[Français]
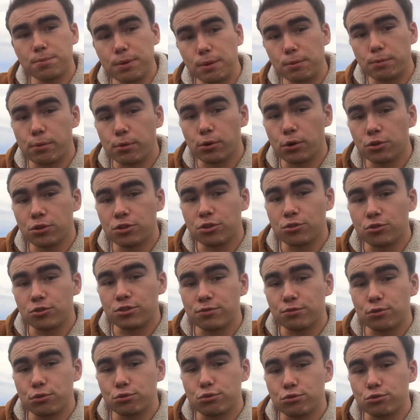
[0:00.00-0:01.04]
un moment. On est au
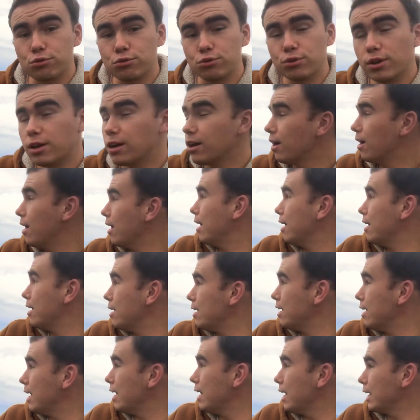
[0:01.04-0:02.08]
niveau du
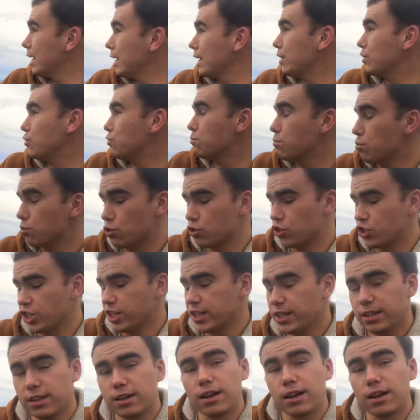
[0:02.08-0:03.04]
lac du Bourget,